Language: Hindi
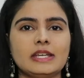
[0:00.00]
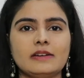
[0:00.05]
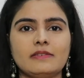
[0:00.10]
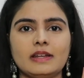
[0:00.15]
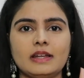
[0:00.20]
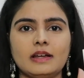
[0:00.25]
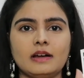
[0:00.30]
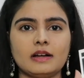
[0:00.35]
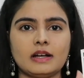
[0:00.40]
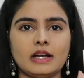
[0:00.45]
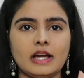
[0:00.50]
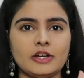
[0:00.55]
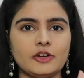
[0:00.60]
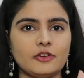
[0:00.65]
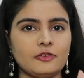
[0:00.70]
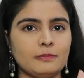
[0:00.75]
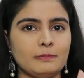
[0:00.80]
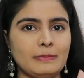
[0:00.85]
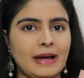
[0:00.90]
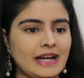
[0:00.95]
ये वाला
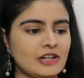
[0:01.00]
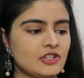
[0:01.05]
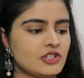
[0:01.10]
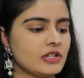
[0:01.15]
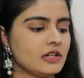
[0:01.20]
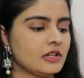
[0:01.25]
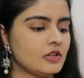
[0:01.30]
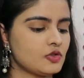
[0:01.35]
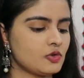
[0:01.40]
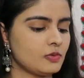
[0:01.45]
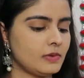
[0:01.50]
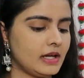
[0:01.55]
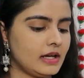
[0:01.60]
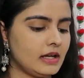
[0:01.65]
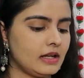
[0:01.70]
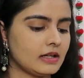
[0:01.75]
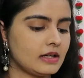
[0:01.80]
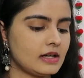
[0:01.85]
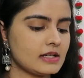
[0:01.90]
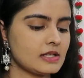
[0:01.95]
काइंड ऑफ मैट शेड है सो
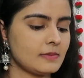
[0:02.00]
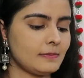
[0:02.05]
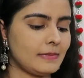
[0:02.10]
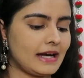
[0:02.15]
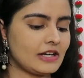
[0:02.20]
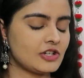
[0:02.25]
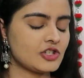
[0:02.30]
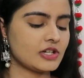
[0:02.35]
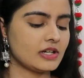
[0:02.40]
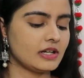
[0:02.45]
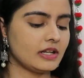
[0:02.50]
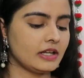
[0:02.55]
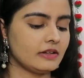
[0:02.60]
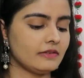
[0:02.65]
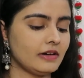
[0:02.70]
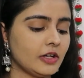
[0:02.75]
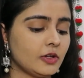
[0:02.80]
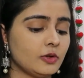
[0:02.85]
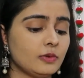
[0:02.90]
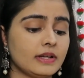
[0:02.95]
मैं हल्का सा मैट शेड
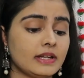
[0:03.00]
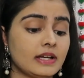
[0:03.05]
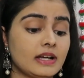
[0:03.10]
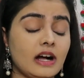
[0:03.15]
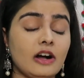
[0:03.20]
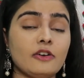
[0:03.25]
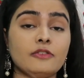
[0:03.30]
लेने वाली हूँ यानी